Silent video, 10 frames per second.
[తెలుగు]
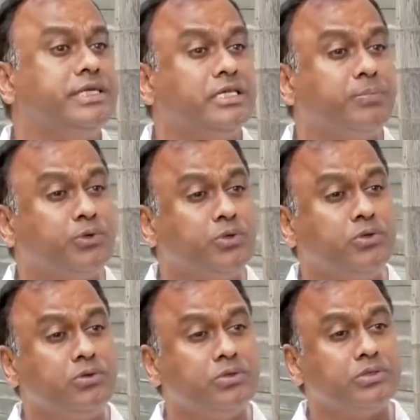అది ఎప్పుడు
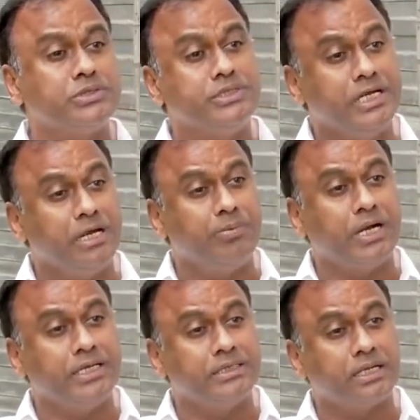సిఎల్పి
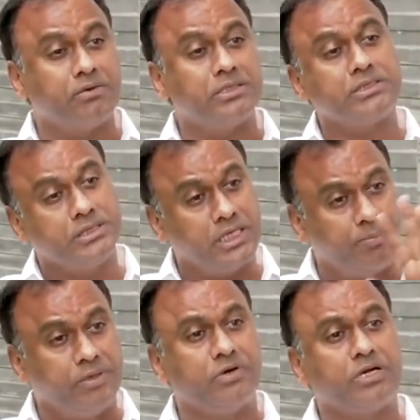అడిగిన తర్వాత
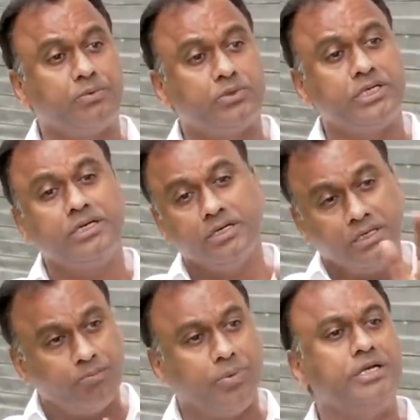సిఎల్పి ఇవ్వకపోతే
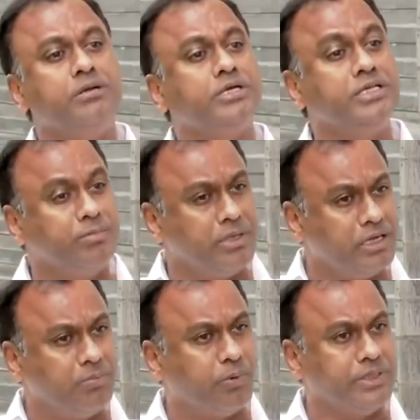పన్నెండు మంది
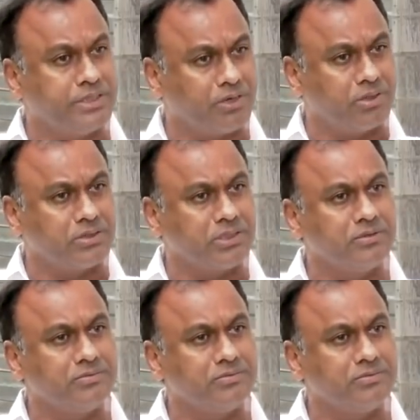ఎమ్మెల్యేలు పోయిన తర్వాత